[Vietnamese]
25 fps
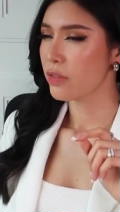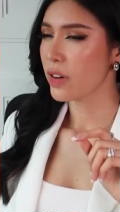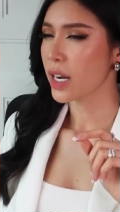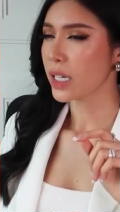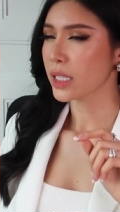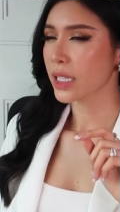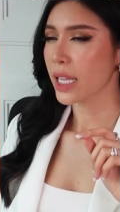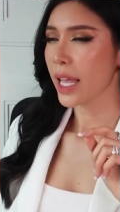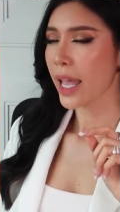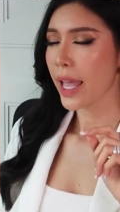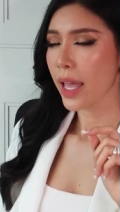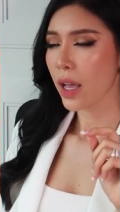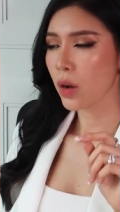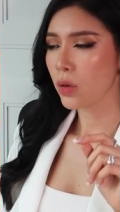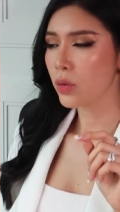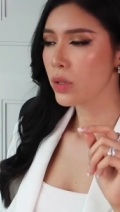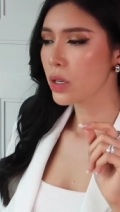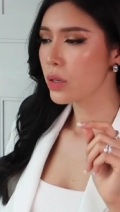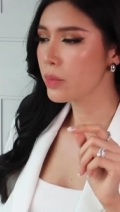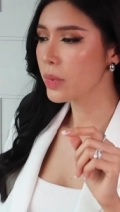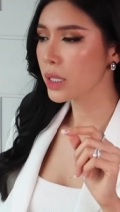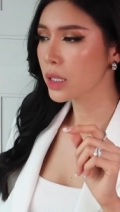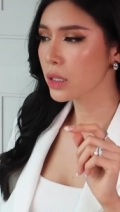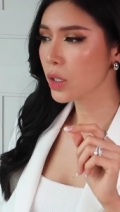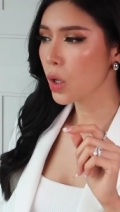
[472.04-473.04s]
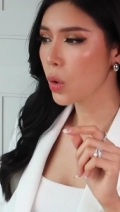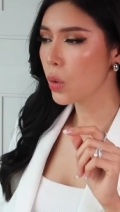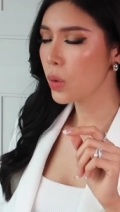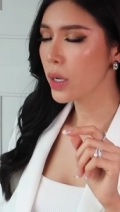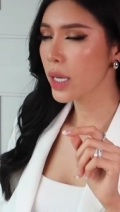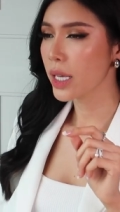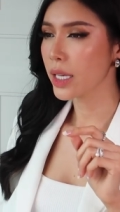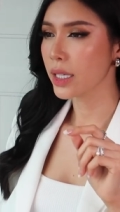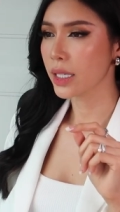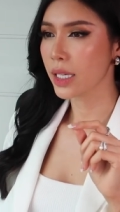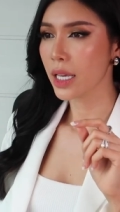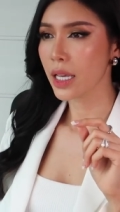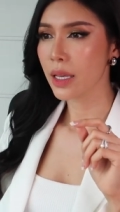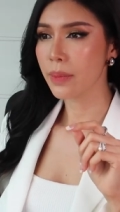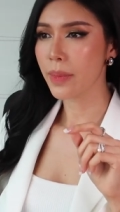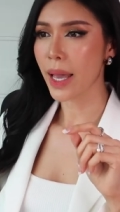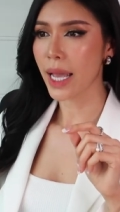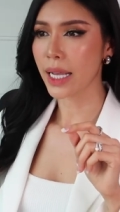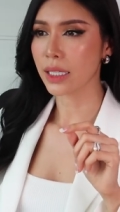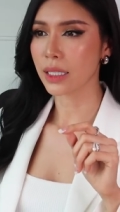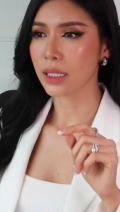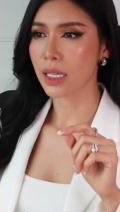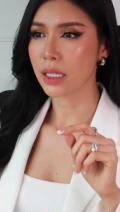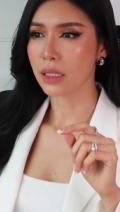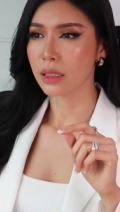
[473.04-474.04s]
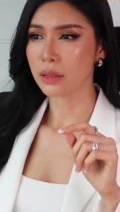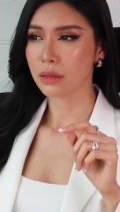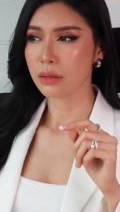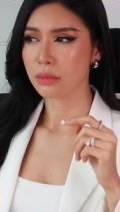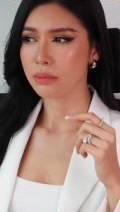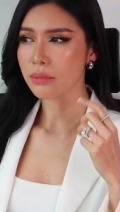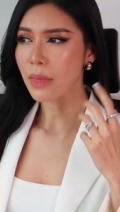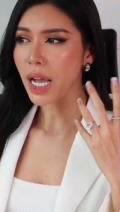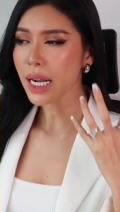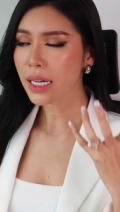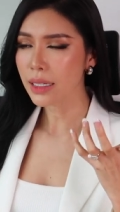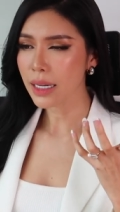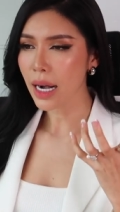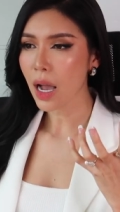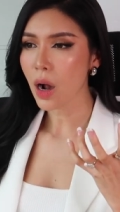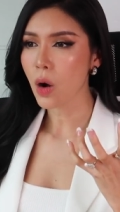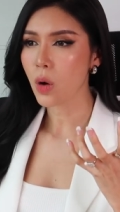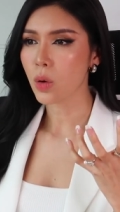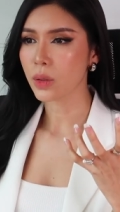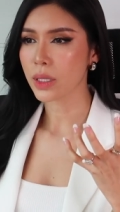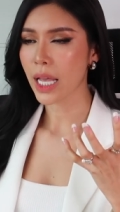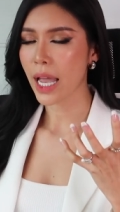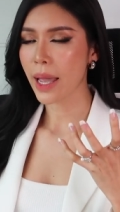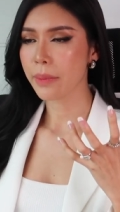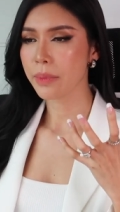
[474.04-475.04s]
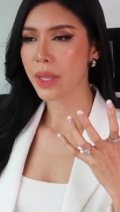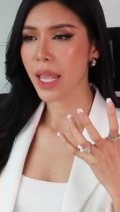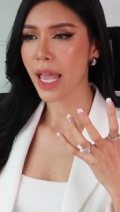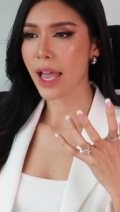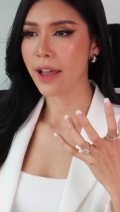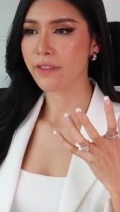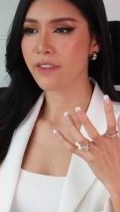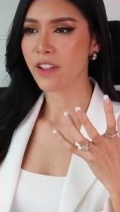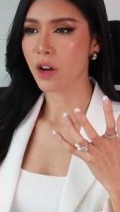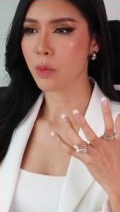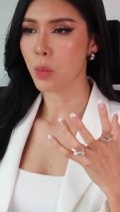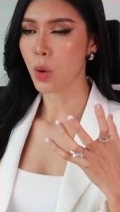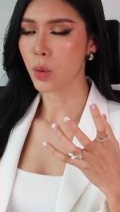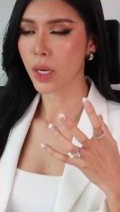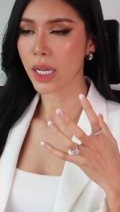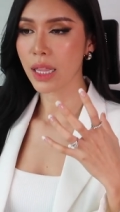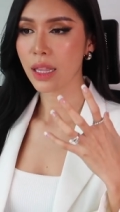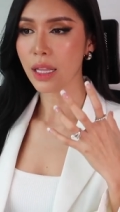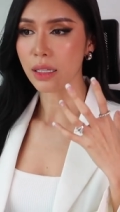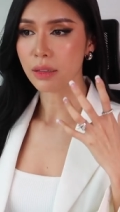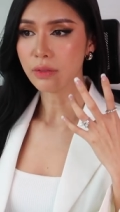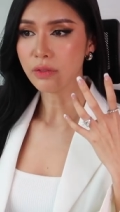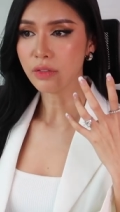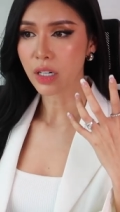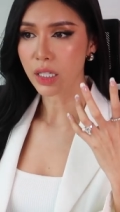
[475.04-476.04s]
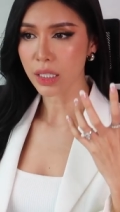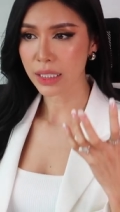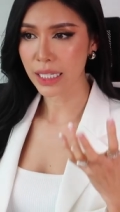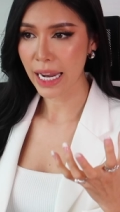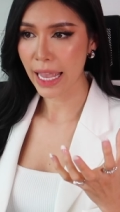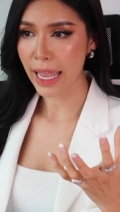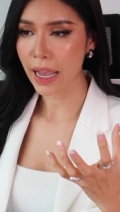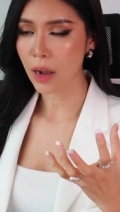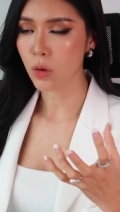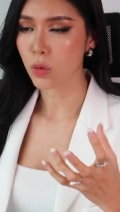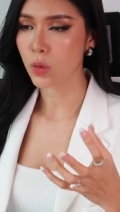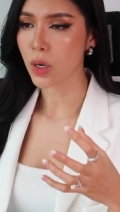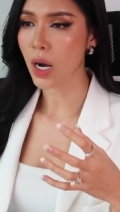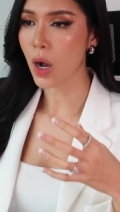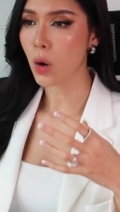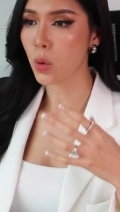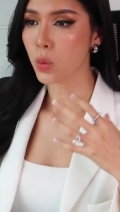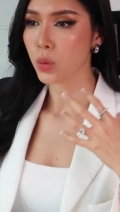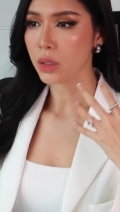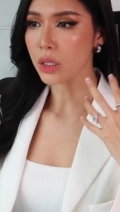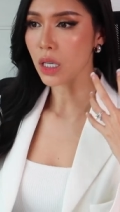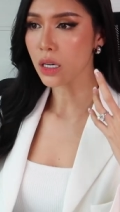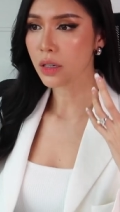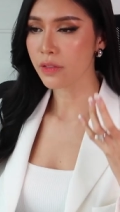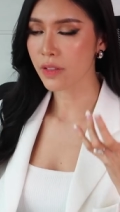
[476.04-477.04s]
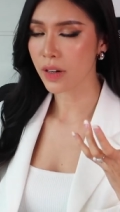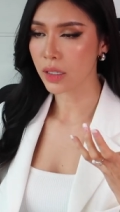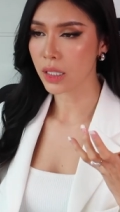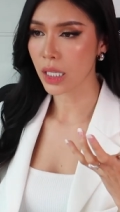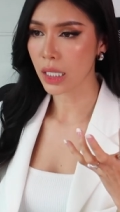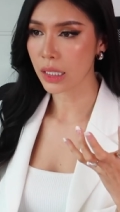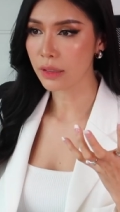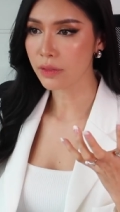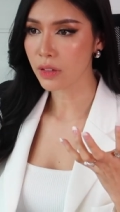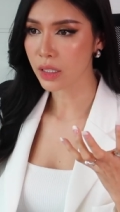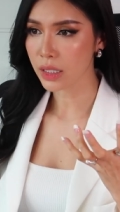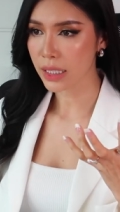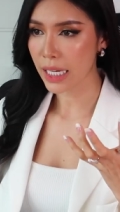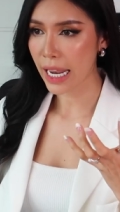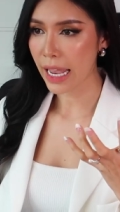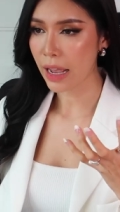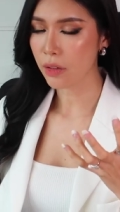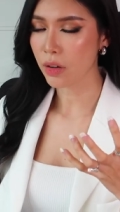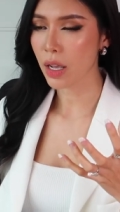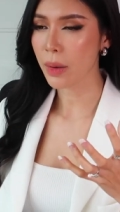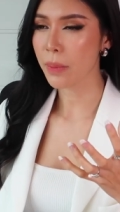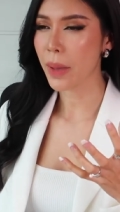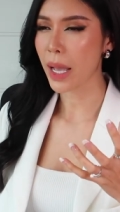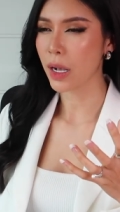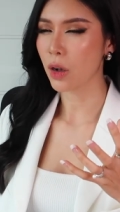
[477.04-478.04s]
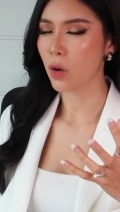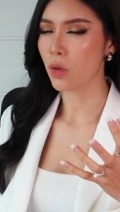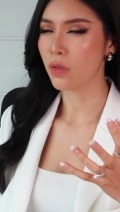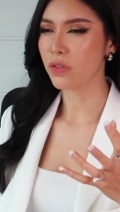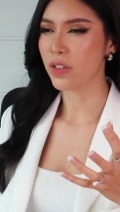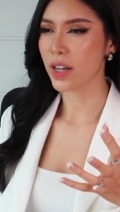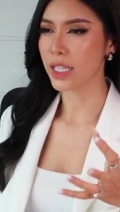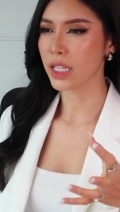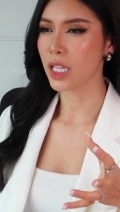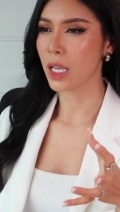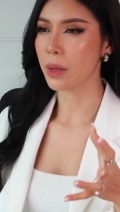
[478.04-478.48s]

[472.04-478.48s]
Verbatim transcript: và theo như Minh Tú thì khi bạn bắt đầu tham gia vào một cái lĩnh vực nào đầu tư vào lĩnh vực nào các bạn cũng phải